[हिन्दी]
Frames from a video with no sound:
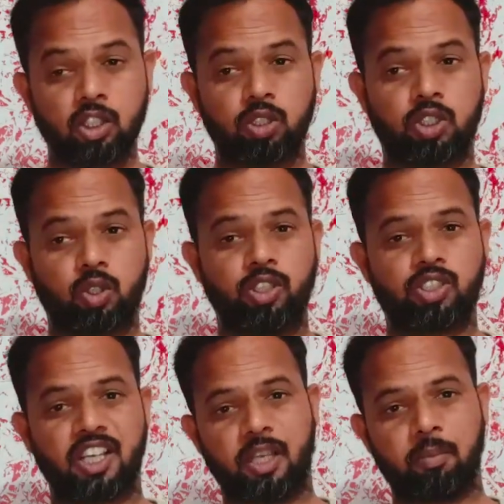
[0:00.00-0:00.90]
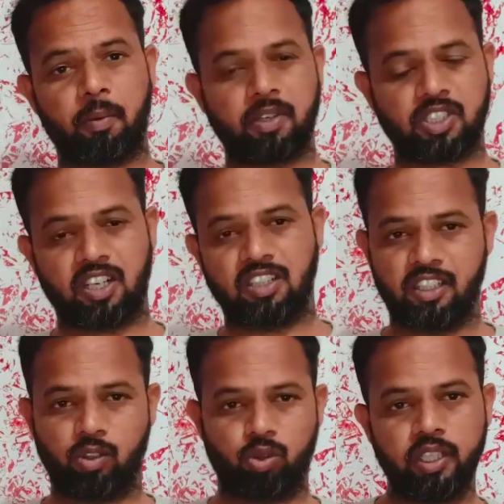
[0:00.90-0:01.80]
तो स्टोनिस का गेम कवर सडनली
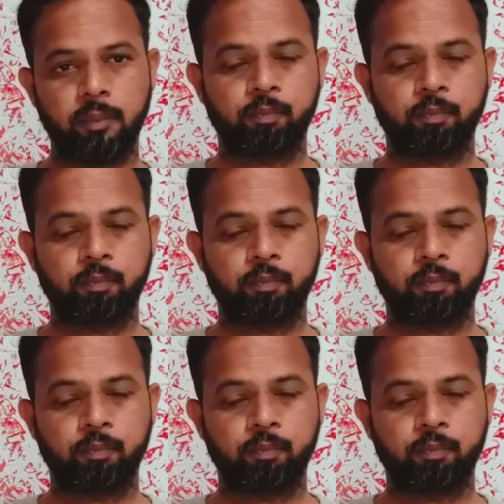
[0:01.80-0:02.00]
इन्होंने